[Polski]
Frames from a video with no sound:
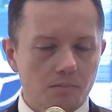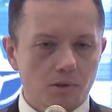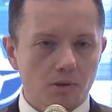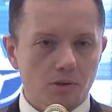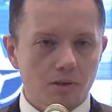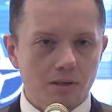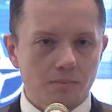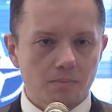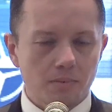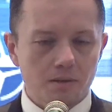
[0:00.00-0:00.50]

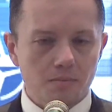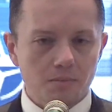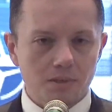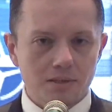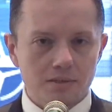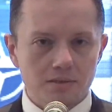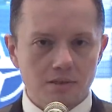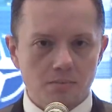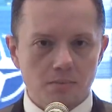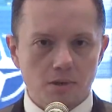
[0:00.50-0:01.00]
program, pan
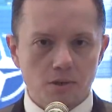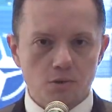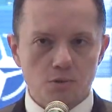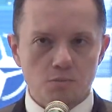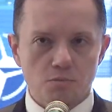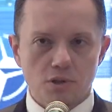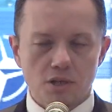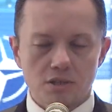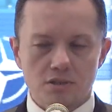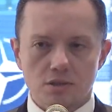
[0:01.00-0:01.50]
minister Mariusz
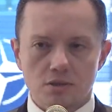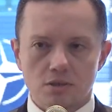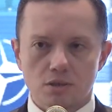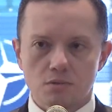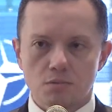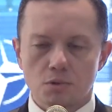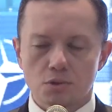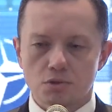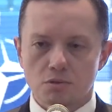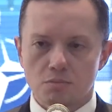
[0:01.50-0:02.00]
Błaszczak
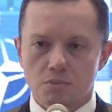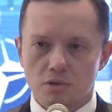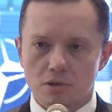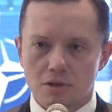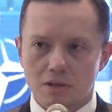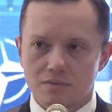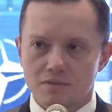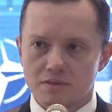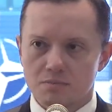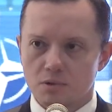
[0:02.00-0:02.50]
ogłosił
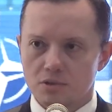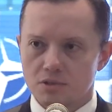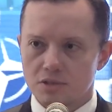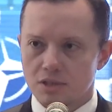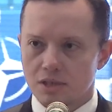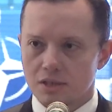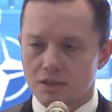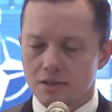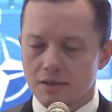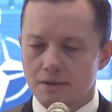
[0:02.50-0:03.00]
program
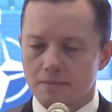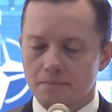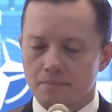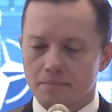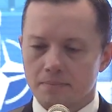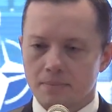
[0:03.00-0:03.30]
wzmocnienia